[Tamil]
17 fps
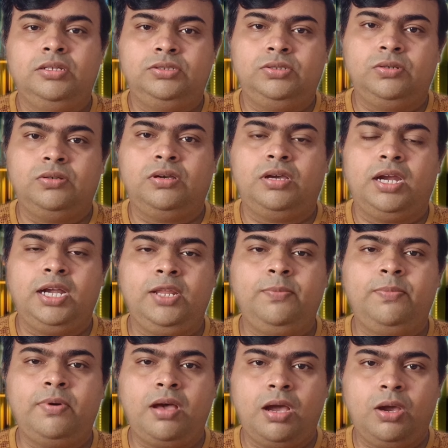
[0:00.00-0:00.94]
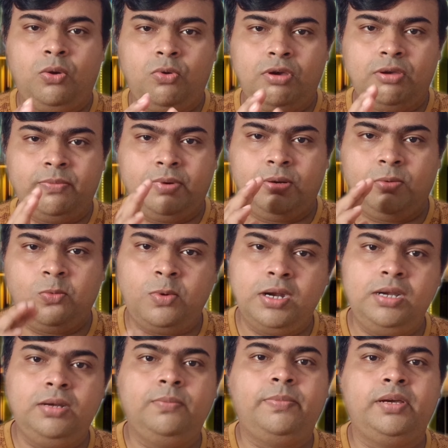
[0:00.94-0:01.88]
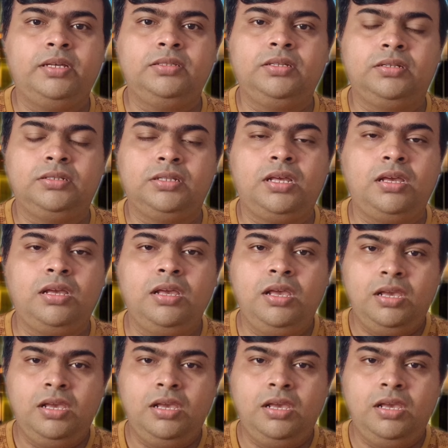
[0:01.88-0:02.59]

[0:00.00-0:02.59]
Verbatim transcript: ஸோ கண்டிப்பாக அக்வாமேன் ஒன் பார்த்துருந்தா